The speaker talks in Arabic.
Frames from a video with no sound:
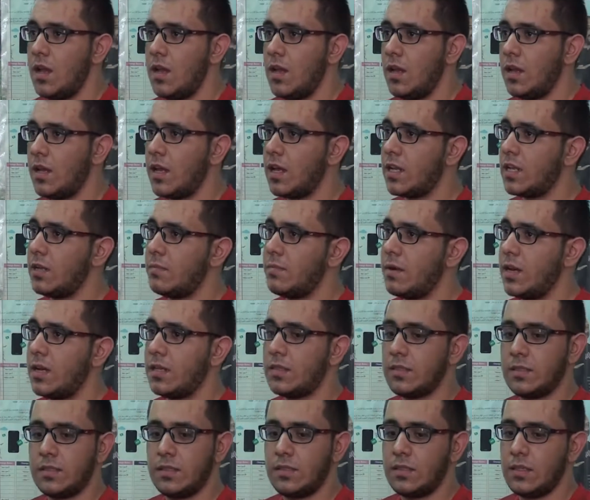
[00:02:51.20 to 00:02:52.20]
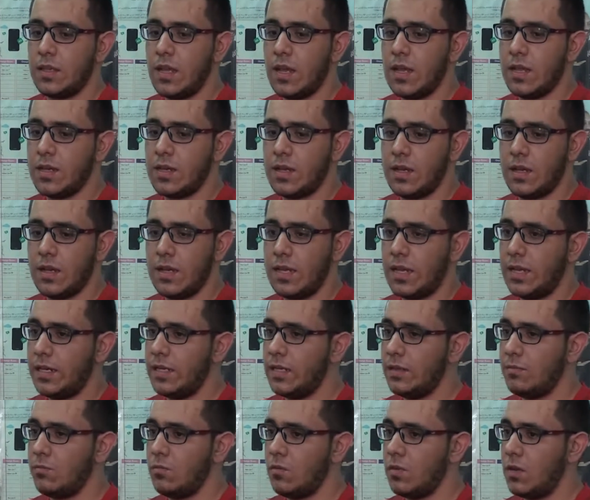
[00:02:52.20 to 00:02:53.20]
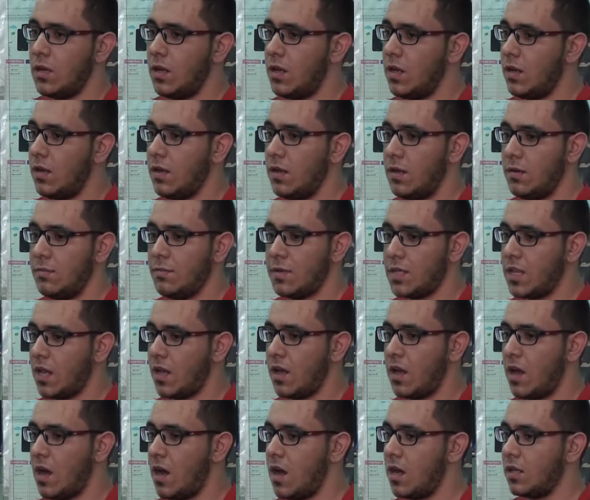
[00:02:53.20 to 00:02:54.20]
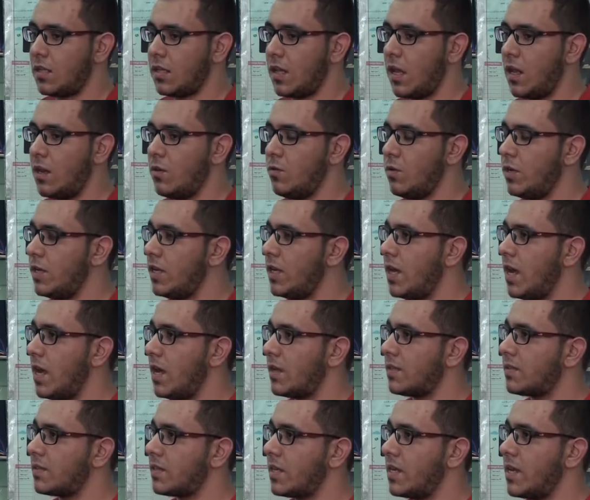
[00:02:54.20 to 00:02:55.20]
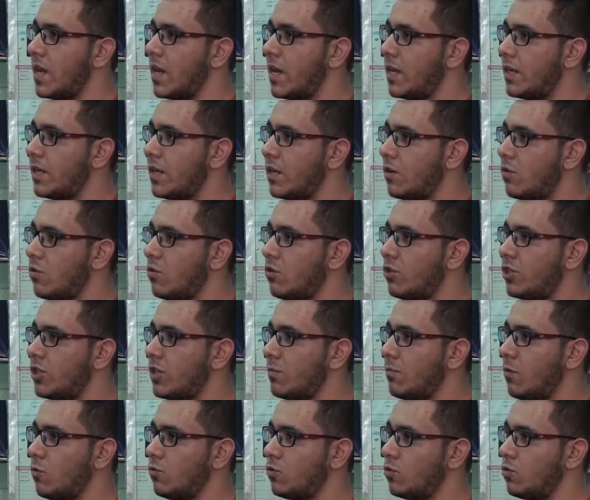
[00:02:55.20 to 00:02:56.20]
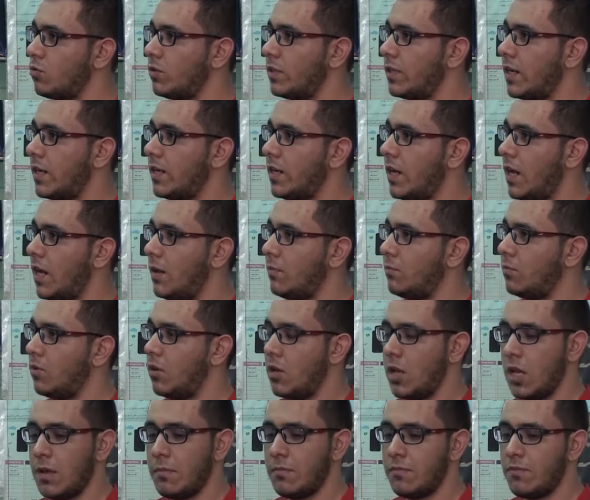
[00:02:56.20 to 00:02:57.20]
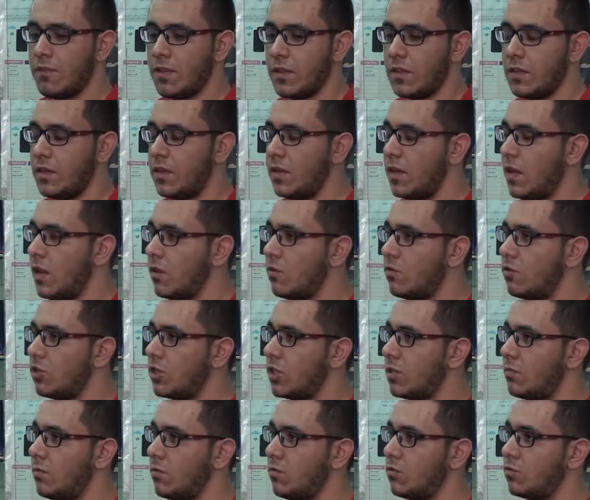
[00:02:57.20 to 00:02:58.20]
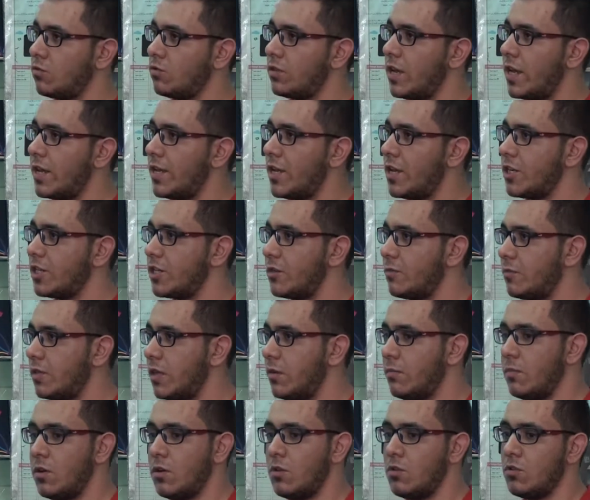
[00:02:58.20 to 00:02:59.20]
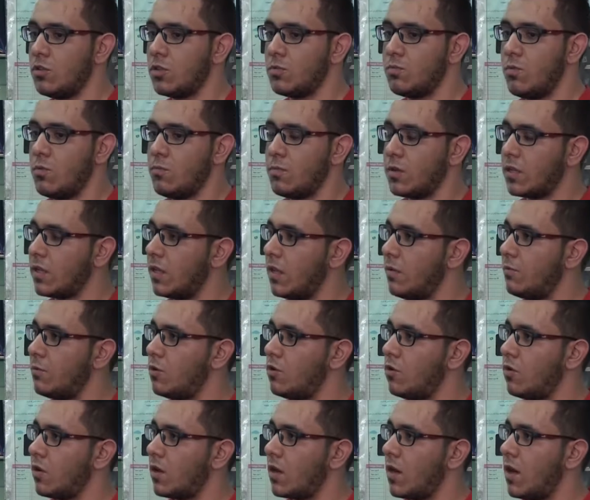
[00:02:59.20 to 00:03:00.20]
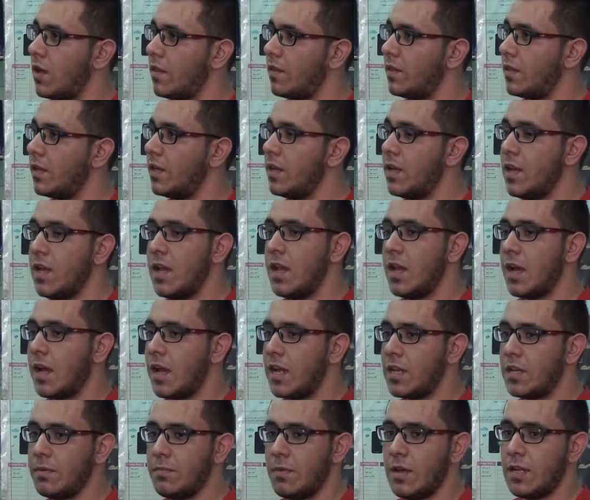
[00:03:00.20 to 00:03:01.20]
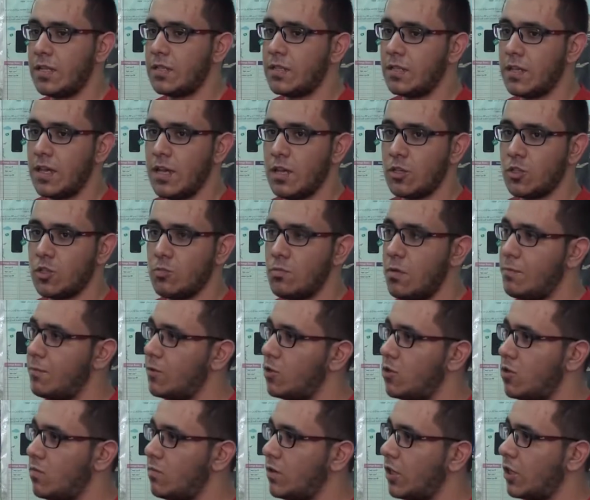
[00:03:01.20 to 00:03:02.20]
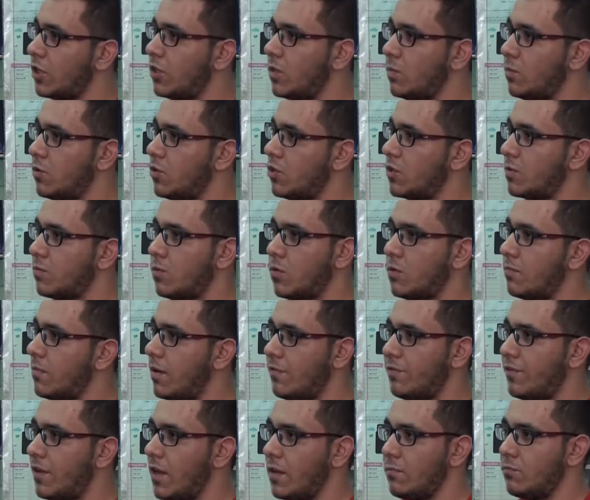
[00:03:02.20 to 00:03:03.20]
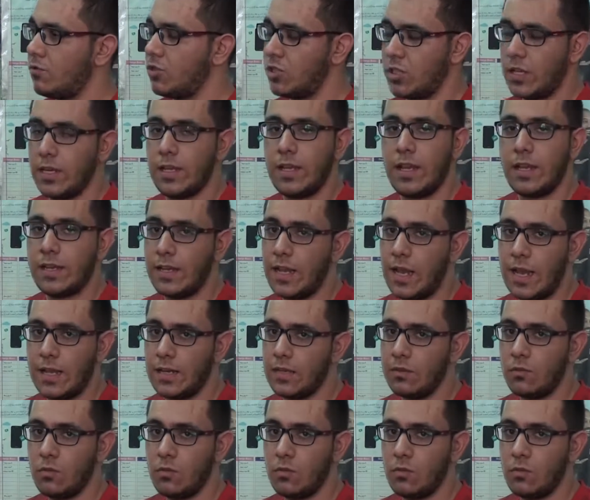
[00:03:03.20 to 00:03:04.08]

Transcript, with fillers: الخدمات انا يعني بطاقات خلويات صيانه كل شيء موجود يعني الحمد لله من فضل الله كل شيء موجود اي شيء بنعمله الزبون بيطلع من هون راضي خدمات آه، شو ما بده بنخدمه الزبون ما في اي مشكله يعني هذه